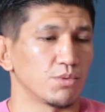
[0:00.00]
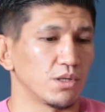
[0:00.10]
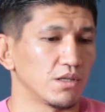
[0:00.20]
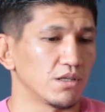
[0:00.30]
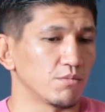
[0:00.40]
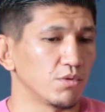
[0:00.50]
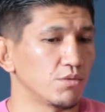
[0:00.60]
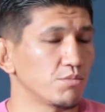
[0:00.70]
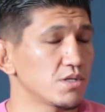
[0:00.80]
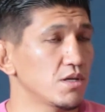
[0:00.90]
перед этим
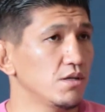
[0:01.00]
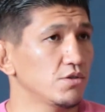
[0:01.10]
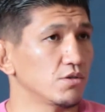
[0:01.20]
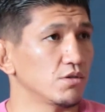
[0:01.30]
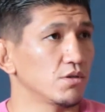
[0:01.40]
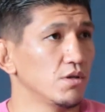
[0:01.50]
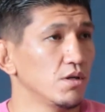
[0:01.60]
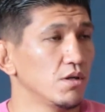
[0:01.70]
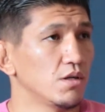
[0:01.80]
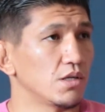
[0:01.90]
боем писали, что
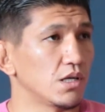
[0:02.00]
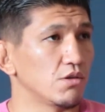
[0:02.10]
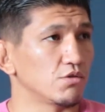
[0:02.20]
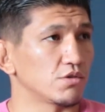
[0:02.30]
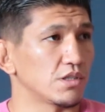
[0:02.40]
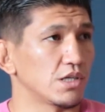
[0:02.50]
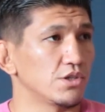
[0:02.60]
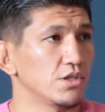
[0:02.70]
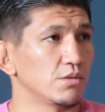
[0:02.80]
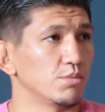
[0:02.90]
я должен
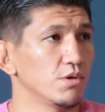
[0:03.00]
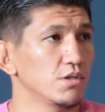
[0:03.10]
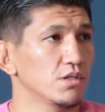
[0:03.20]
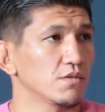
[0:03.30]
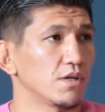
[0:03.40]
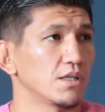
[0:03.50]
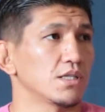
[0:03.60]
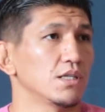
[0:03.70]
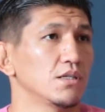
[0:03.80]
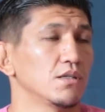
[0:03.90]
защитить пояс в
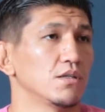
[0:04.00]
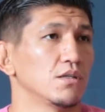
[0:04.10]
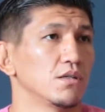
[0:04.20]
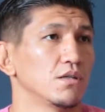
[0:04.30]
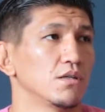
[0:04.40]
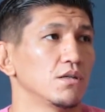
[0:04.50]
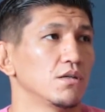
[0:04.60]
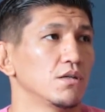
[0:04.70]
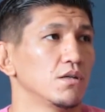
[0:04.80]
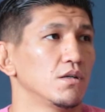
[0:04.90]
конце э,
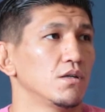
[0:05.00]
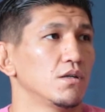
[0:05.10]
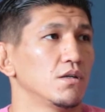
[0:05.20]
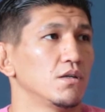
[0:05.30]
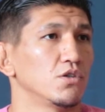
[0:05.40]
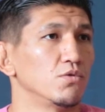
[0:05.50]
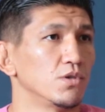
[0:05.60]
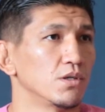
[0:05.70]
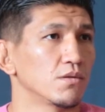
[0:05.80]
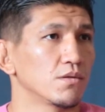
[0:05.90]

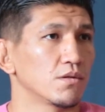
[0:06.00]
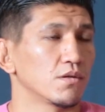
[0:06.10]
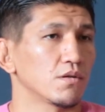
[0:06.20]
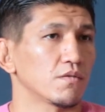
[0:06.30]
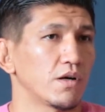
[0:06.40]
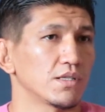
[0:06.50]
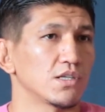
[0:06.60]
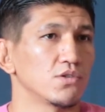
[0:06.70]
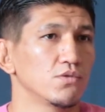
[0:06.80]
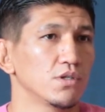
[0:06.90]
июня. В конце
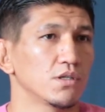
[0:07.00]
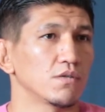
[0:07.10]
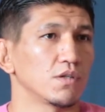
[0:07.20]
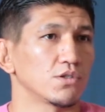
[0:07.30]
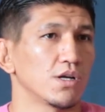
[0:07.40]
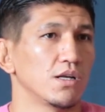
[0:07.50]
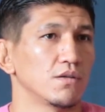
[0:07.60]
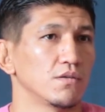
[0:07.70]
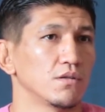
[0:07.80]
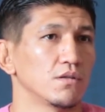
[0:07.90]
июня, в
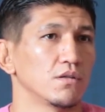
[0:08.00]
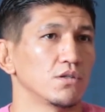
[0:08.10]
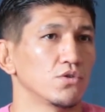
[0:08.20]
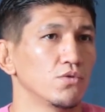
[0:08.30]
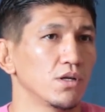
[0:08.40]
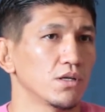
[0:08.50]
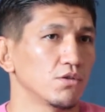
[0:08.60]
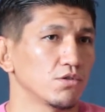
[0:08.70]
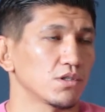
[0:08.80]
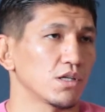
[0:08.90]
начале июля я
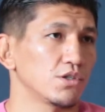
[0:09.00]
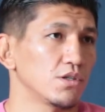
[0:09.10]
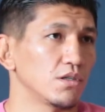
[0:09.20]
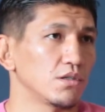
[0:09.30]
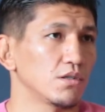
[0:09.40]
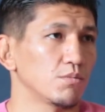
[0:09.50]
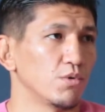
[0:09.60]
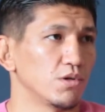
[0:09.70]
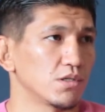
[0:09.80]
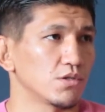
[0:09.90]
должен защитить
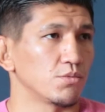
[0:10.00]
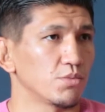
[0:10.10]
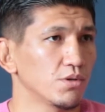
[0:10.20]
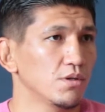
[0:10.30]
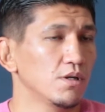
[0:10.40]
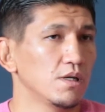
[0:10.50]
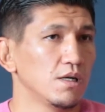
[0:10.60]
пояс чемпиона.